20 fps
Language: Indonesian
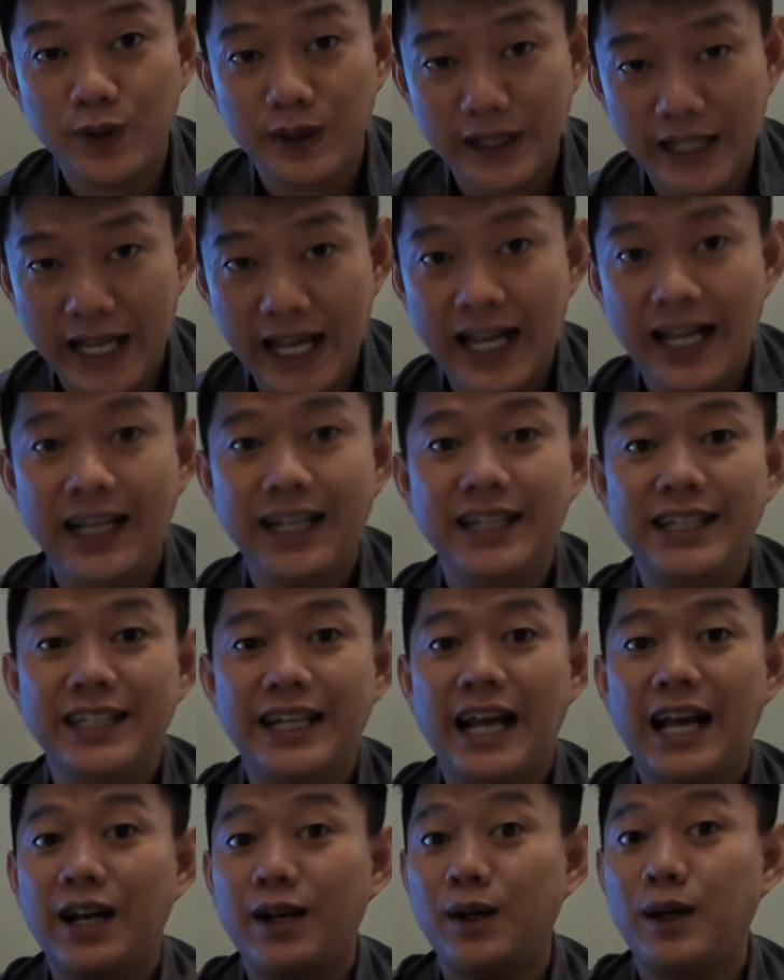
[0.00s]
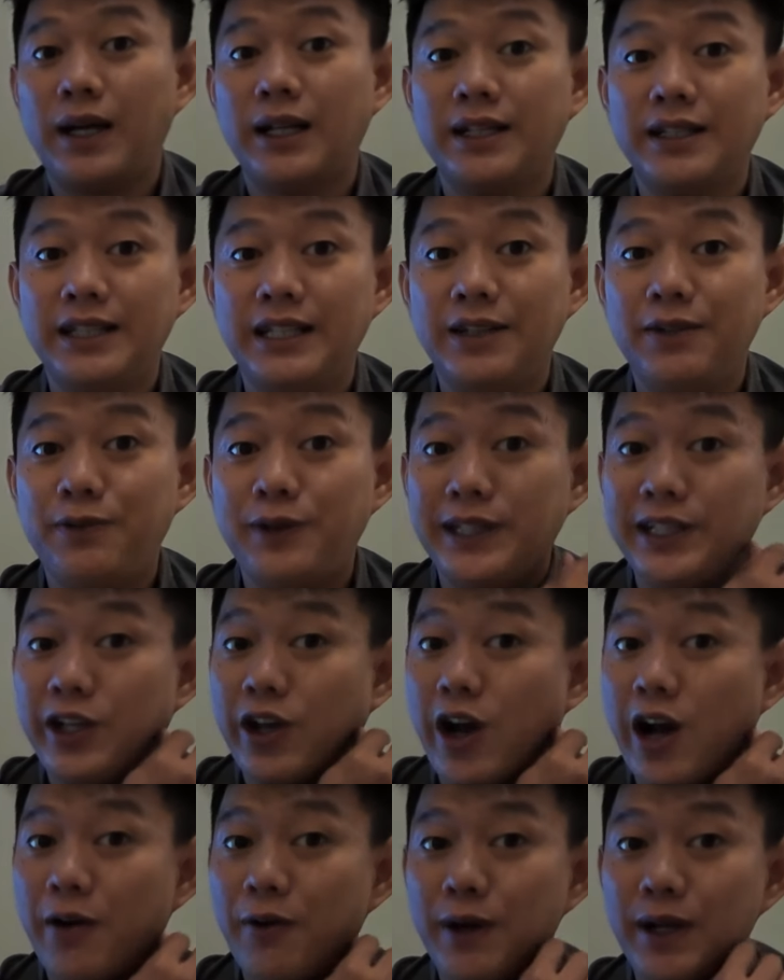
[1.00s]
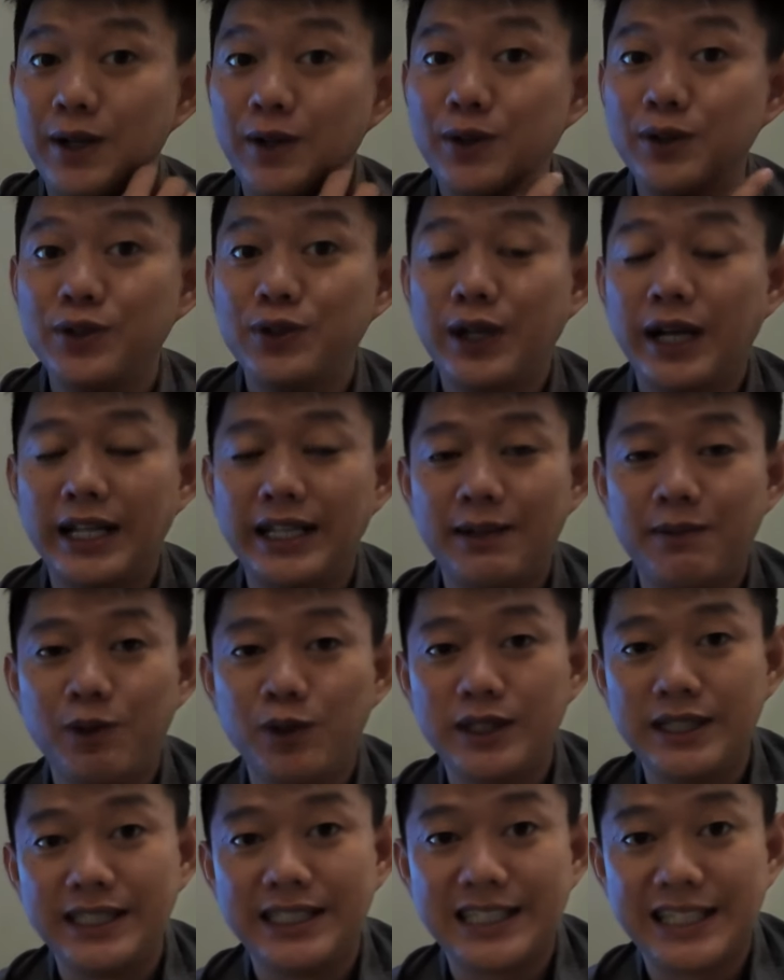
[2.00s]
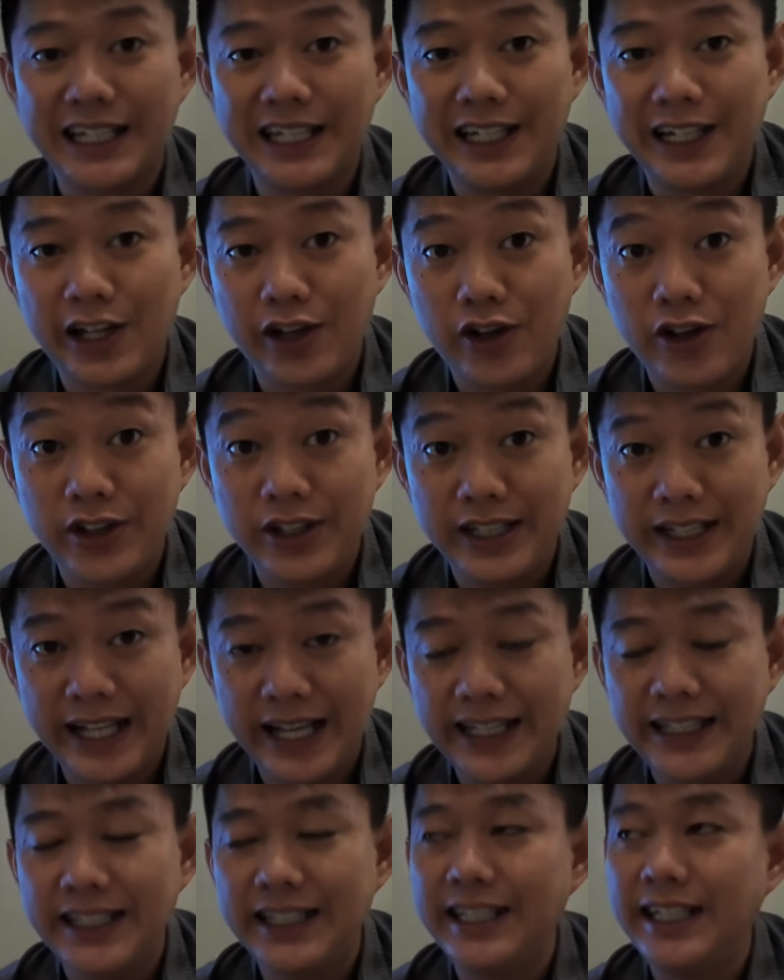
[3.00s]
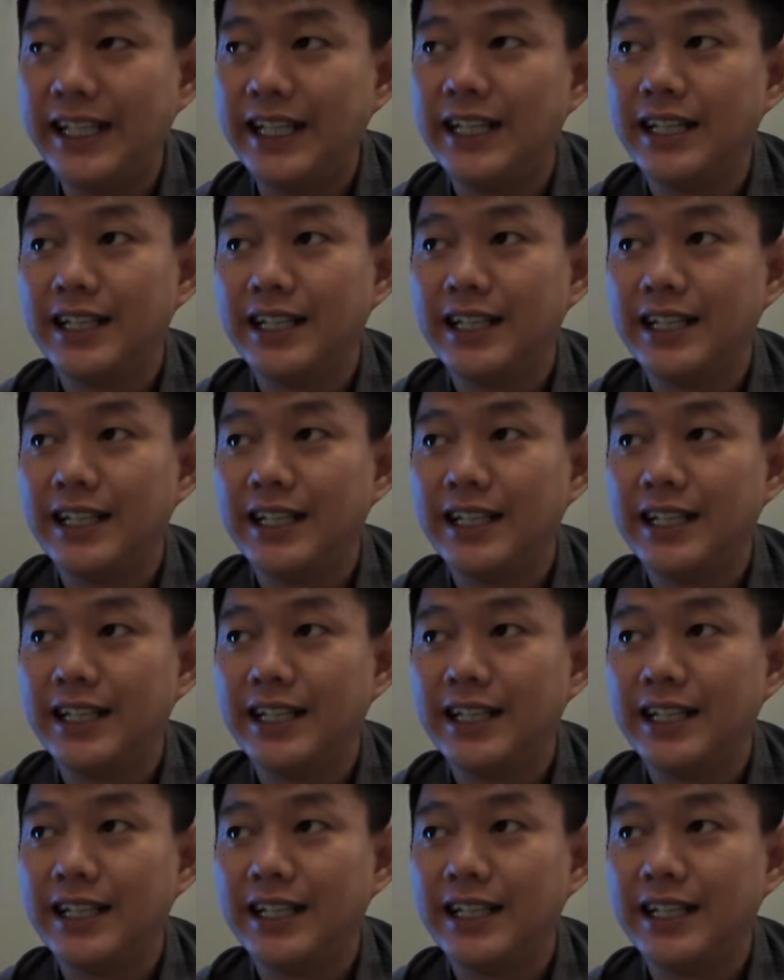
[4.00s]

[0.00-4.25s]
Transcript: ya di video awal gue juga ada bukti screen recordernya jadi